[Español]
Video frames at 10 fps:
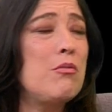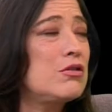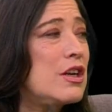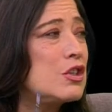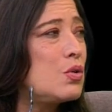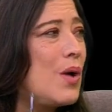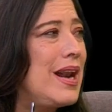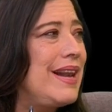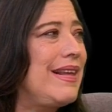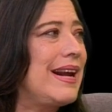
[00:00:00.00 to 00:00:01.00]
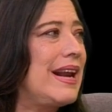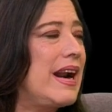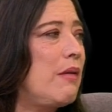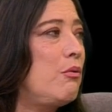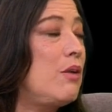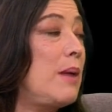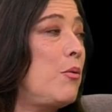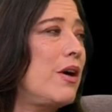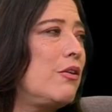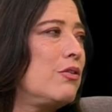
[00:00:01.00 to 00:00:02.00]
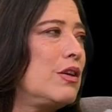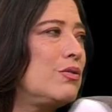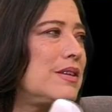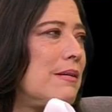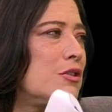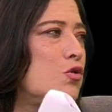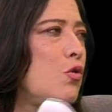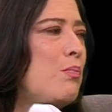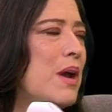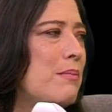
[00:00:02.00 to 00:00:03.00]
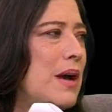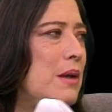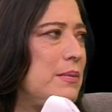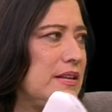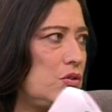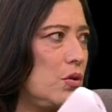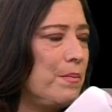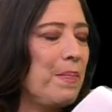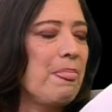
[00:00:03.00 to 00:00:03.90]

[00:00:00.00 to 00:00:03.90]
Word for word: homosexual declarado en una época donde eso estaba súper mal visto.